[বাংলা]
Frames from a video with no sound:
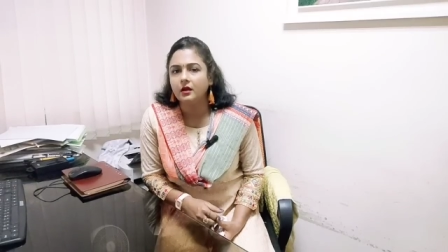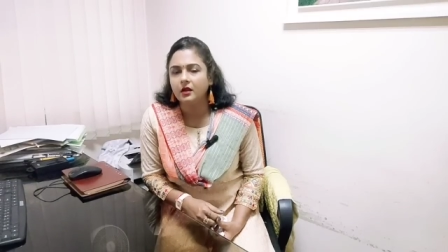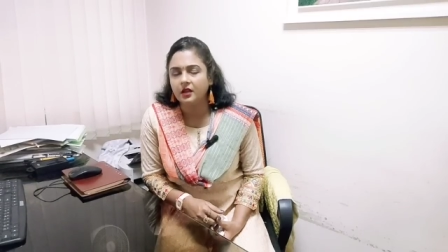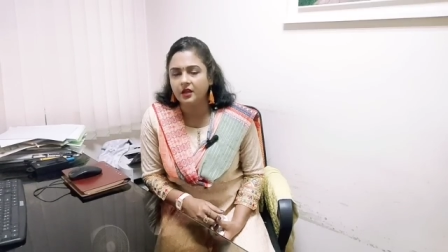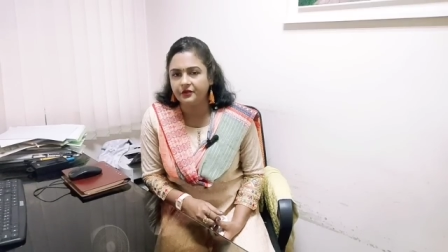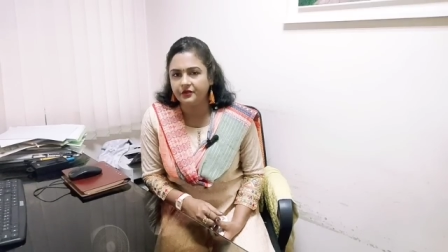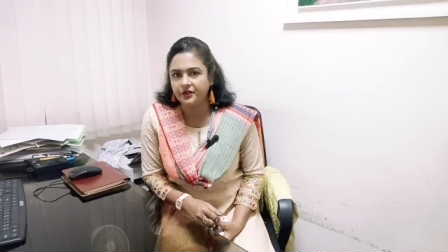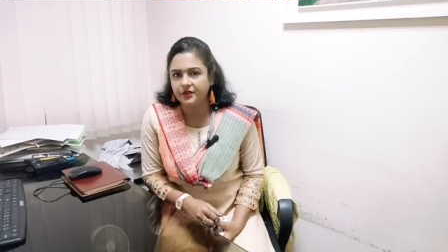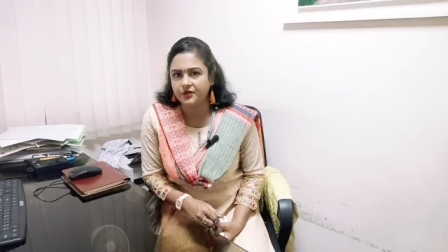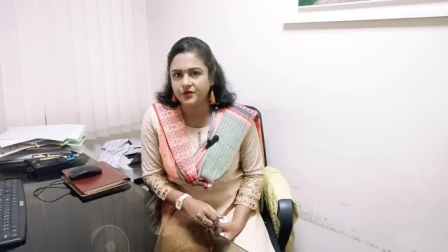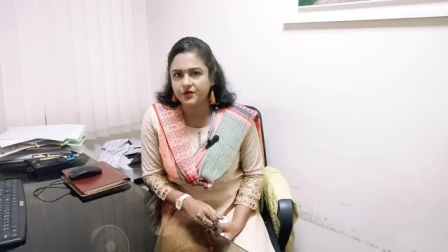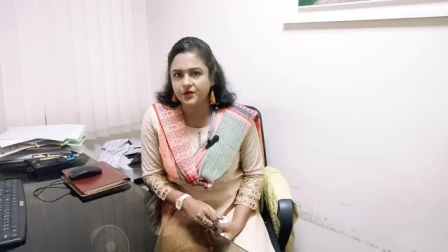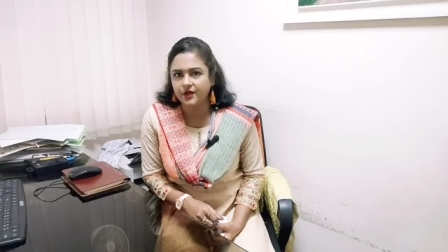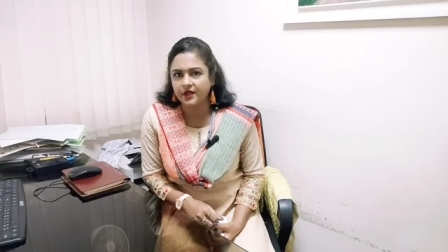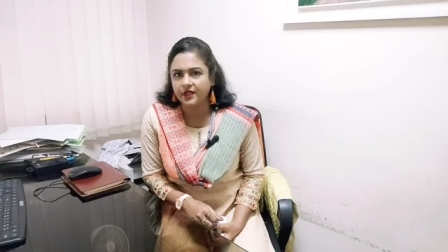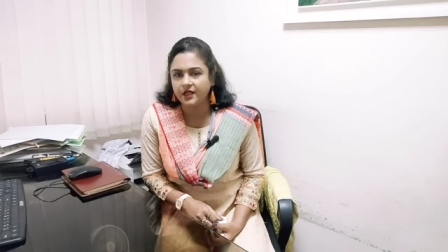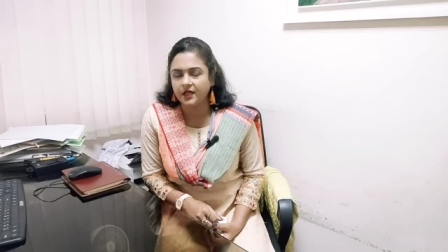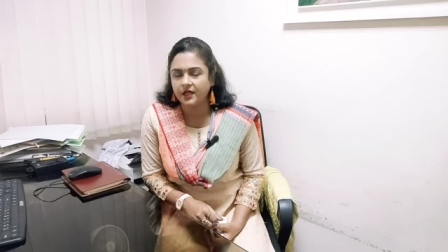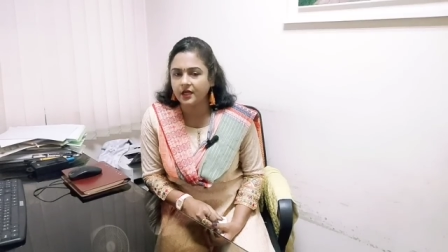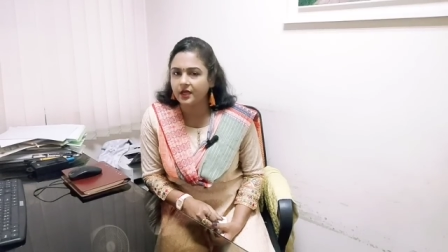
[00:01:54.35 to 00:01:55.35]
রিফিউজ
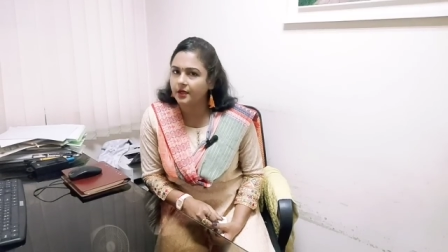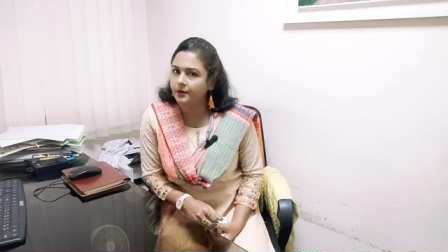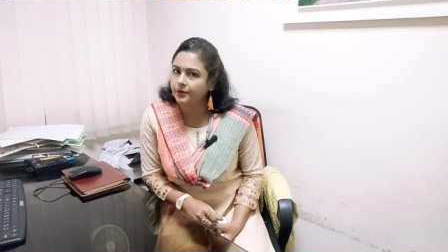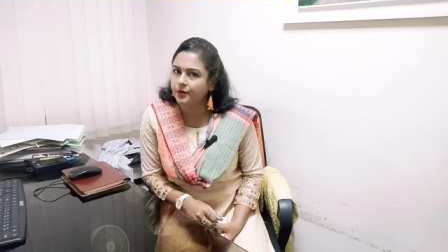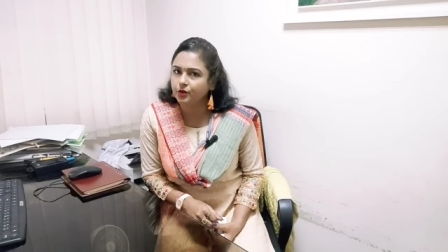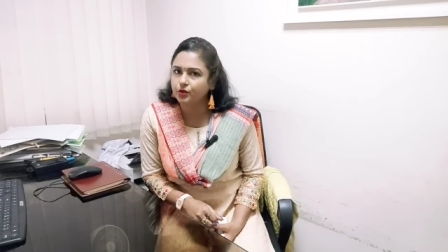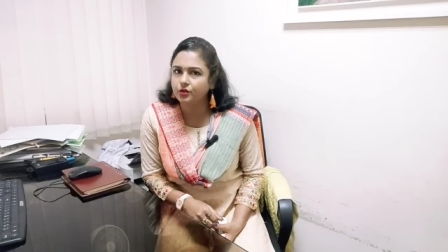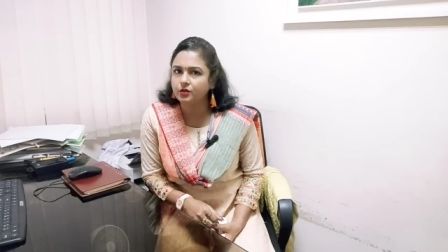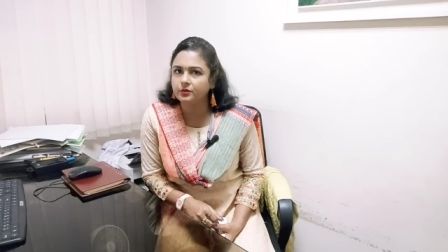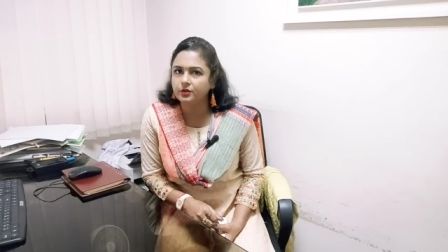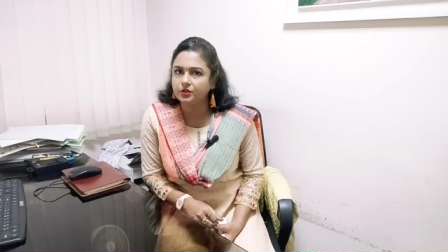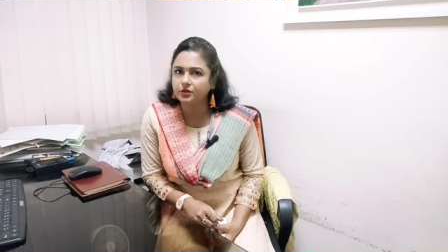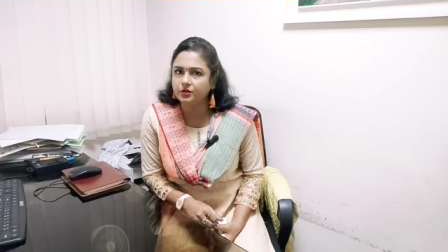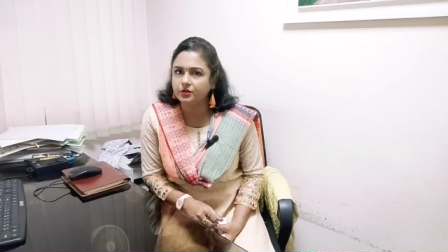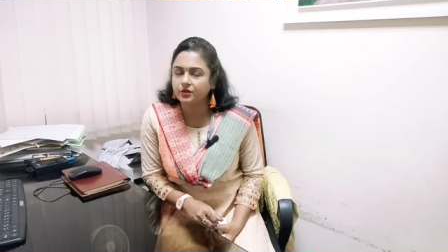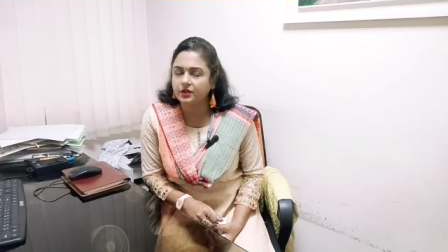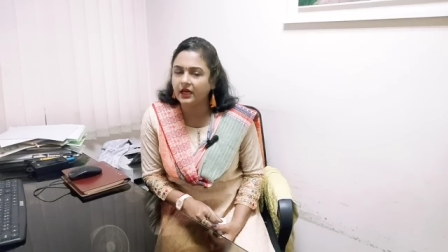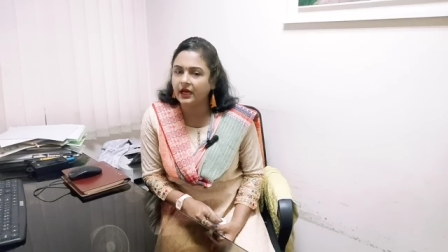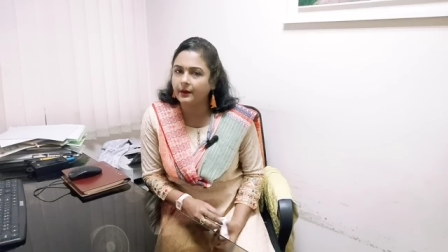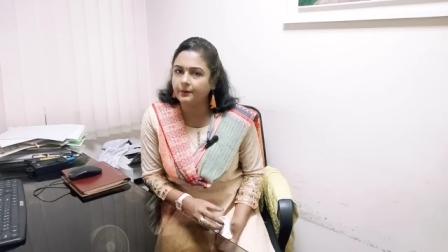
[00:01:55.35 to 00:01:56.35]
হয়ে থাকে প্রথমত
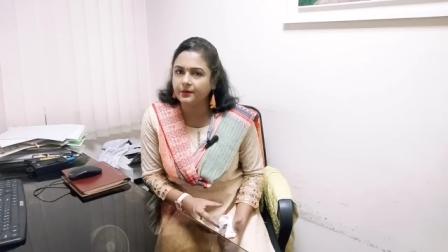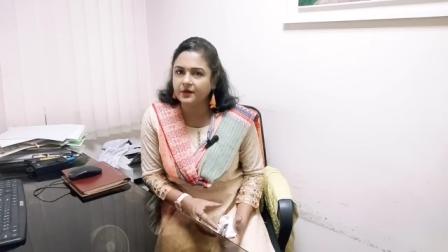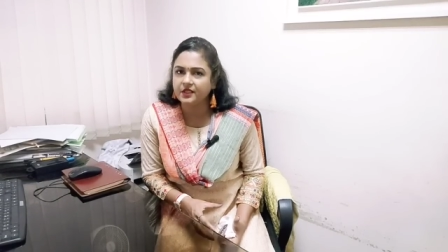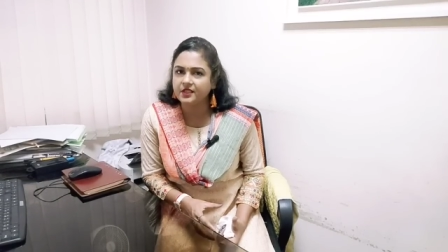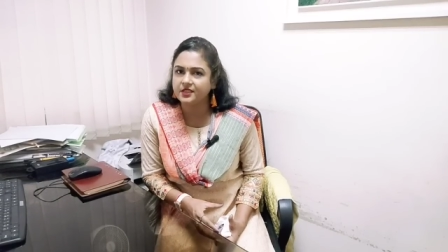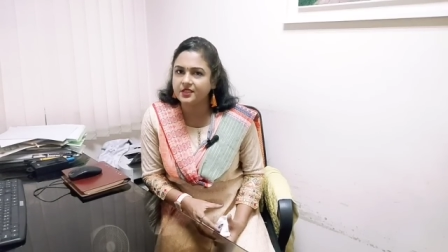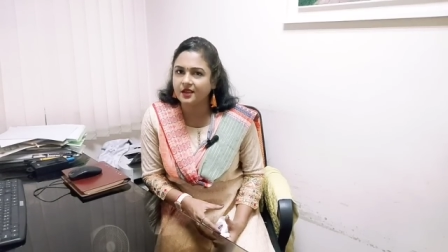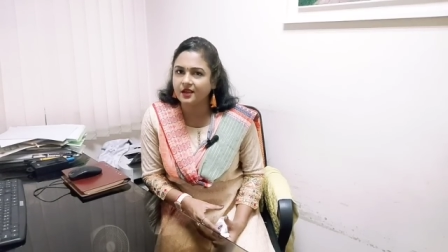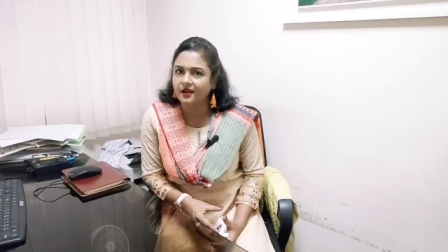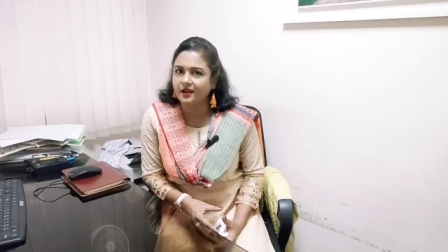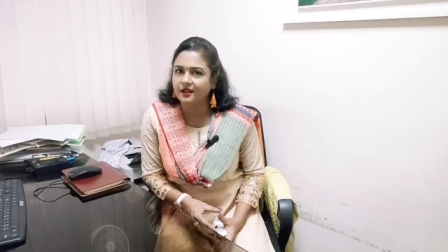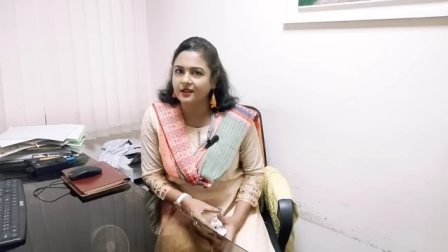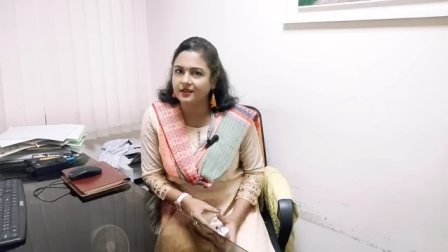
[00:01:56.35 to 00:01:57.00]
আপনি যা